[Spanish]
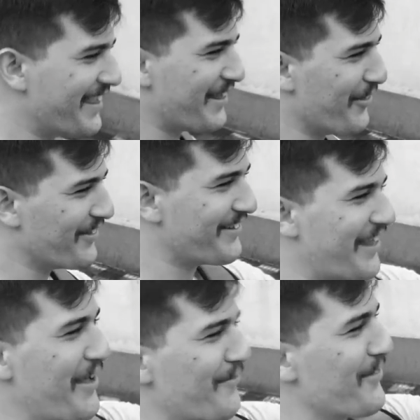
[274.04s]

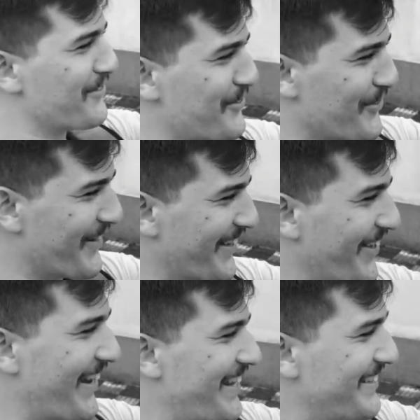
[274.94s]
¿Desde cuándo ha sido
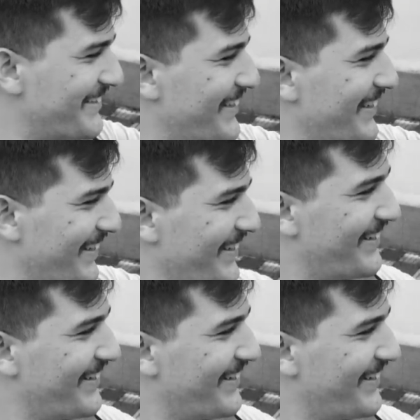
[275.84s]
gobernador? Ahí dice... Desde